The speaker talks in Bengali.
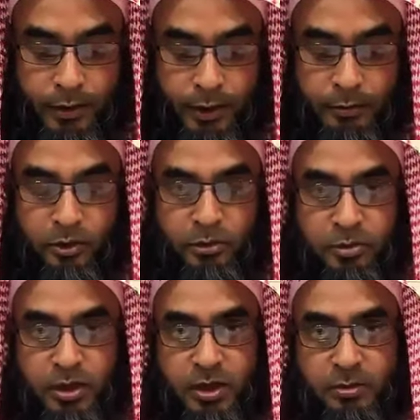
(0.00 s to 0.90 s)
এবং
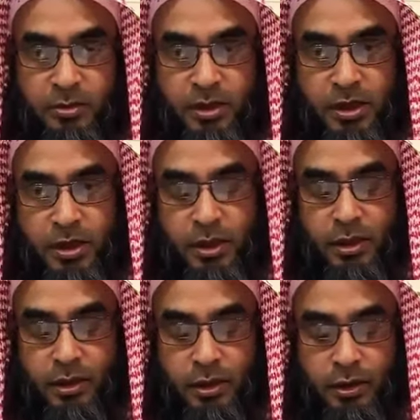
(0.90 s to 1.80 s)
বেশি বেশি
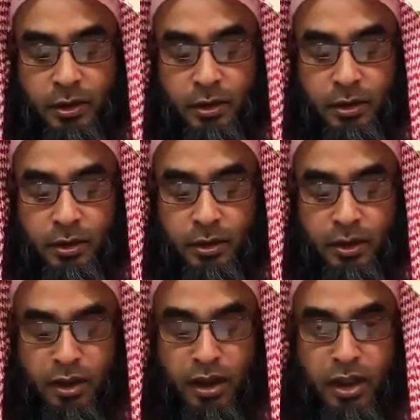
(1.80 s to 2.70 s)

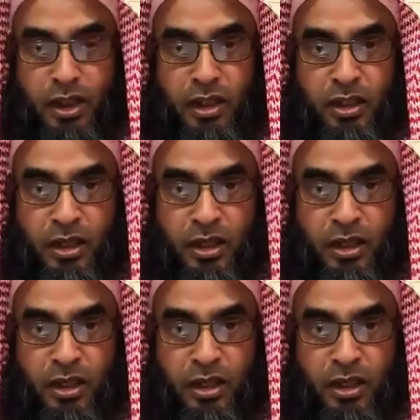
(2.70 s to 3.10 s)
নেক